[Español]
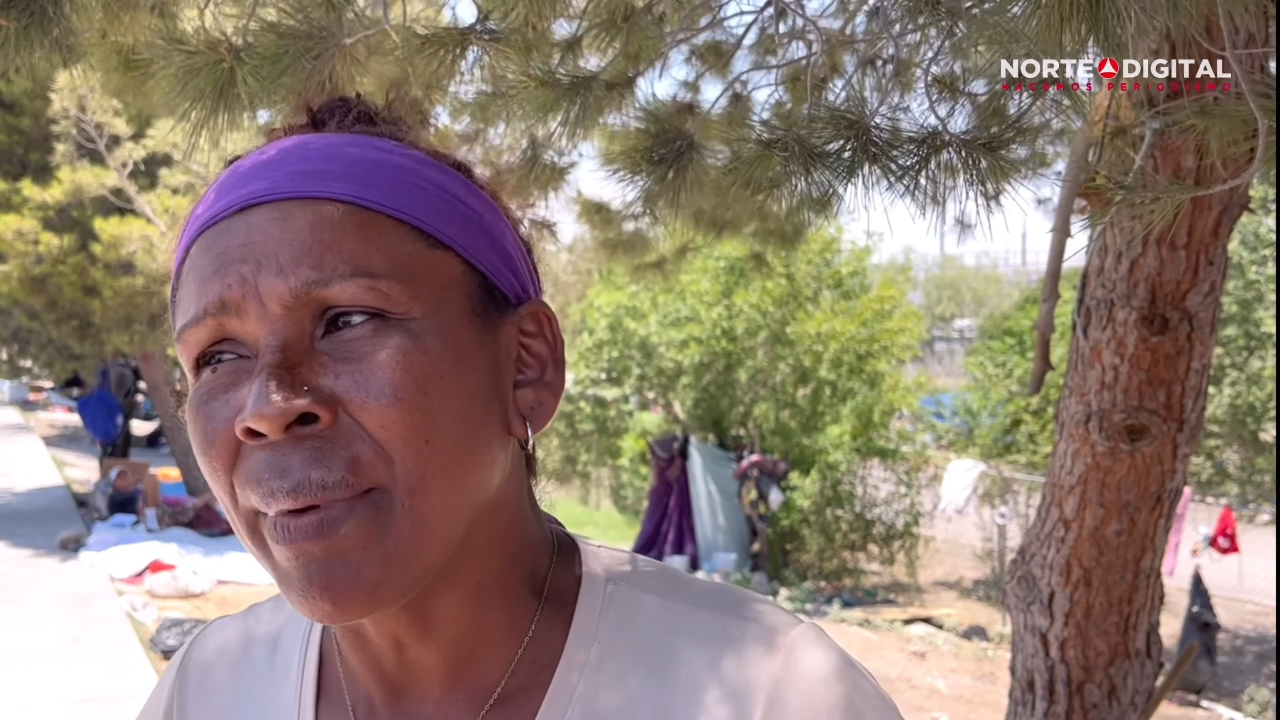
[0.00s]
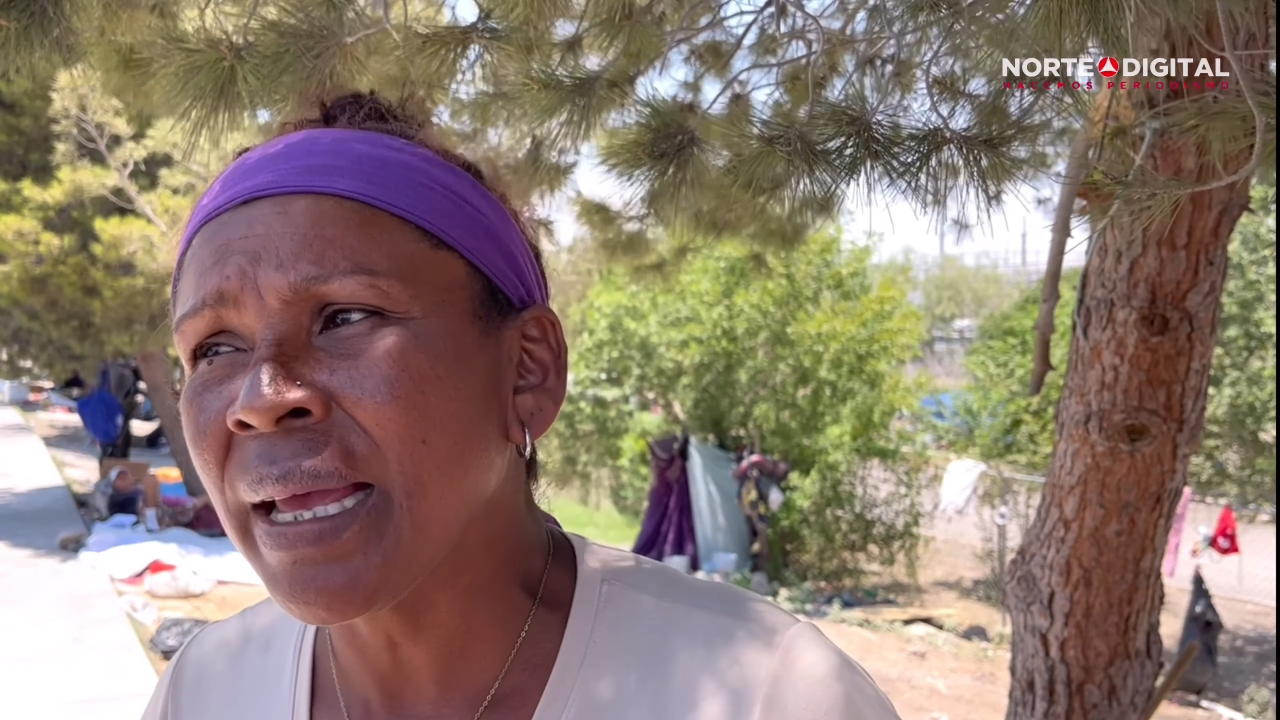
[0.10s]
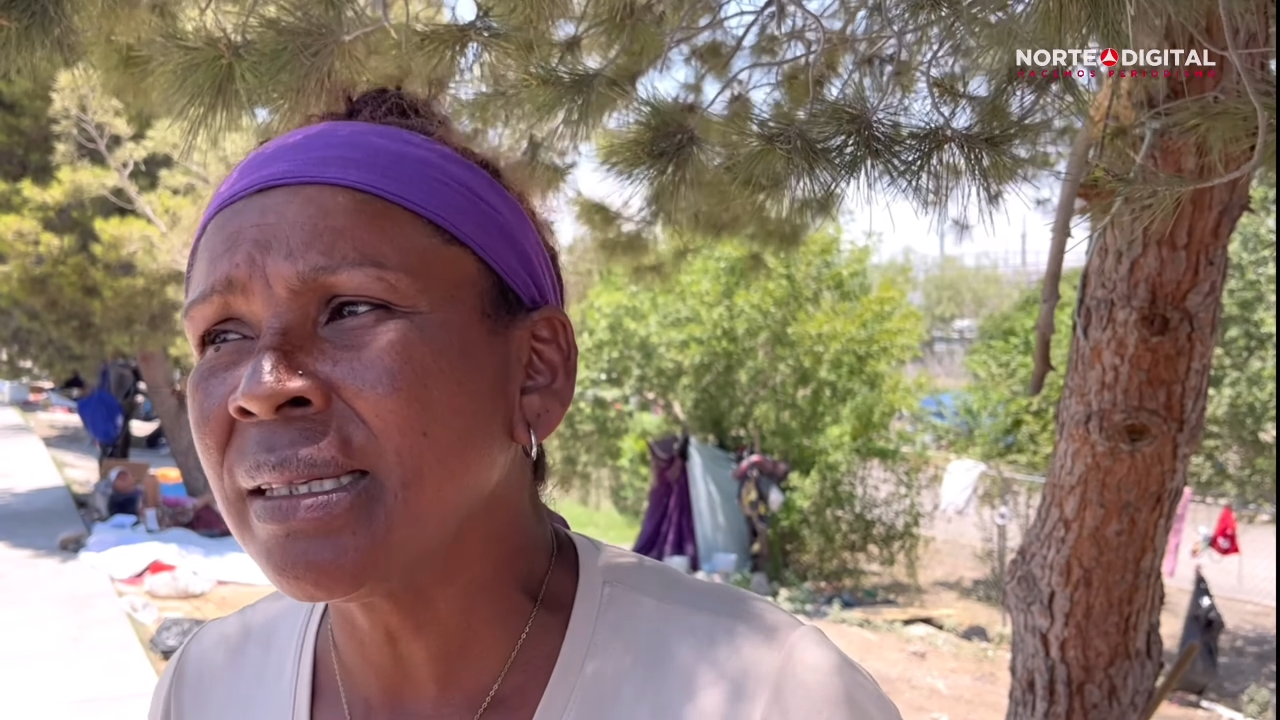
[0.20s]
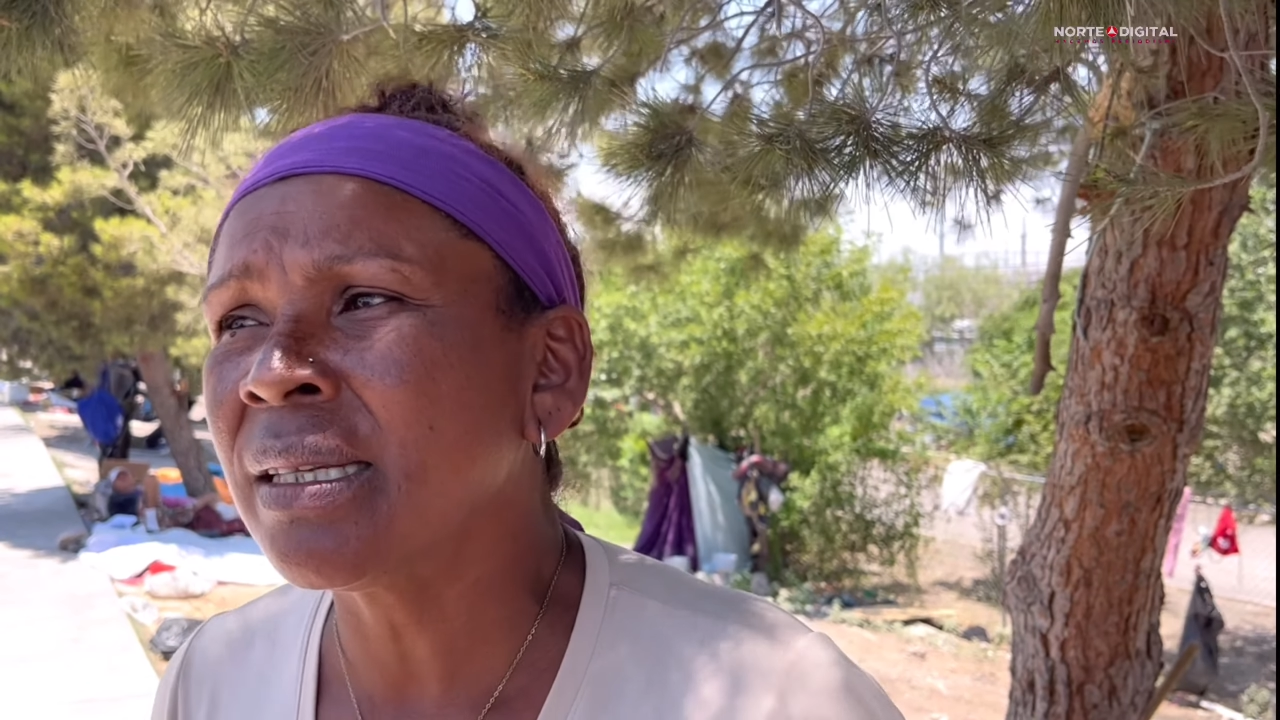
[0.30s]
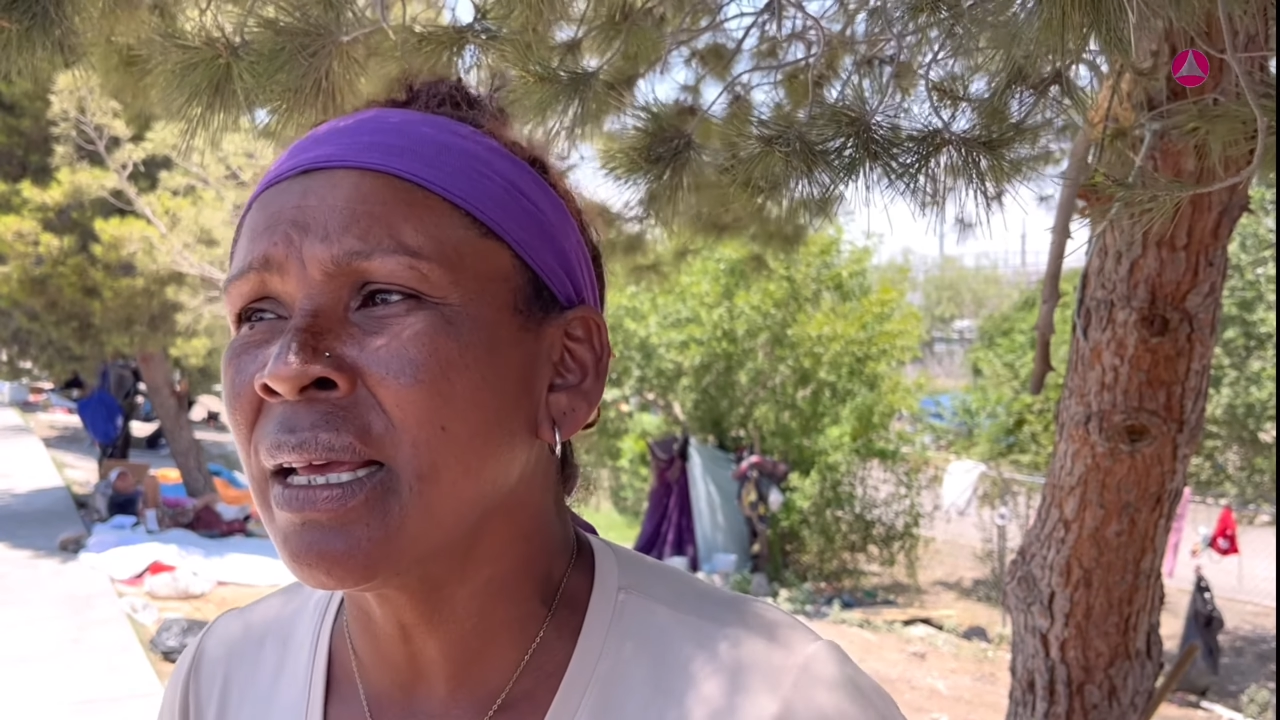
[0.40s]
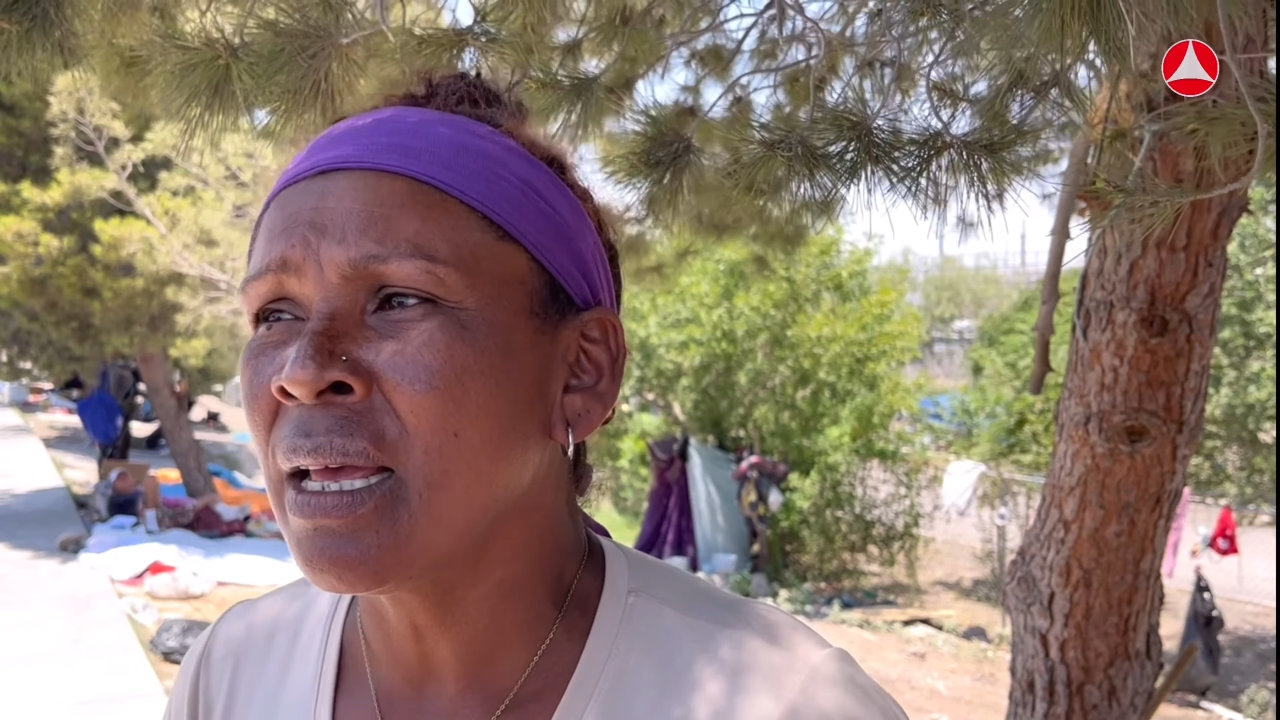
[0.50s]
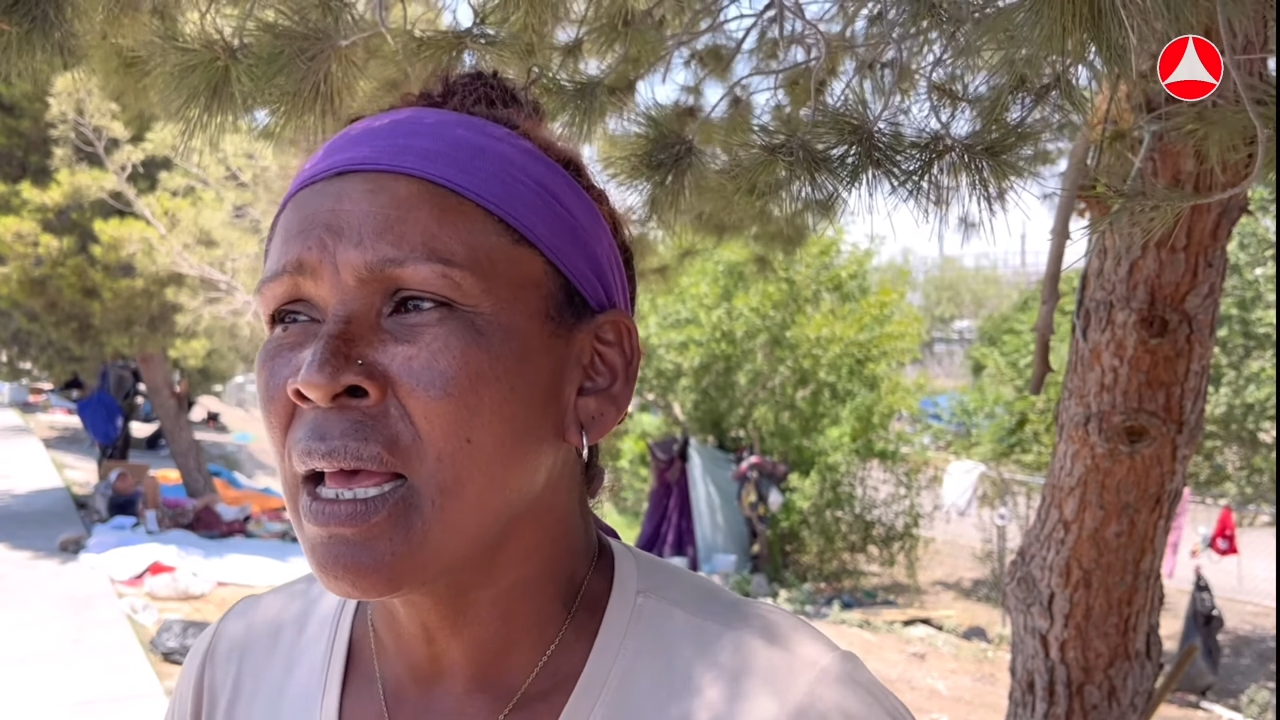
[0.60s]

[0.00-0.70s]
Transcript: meses,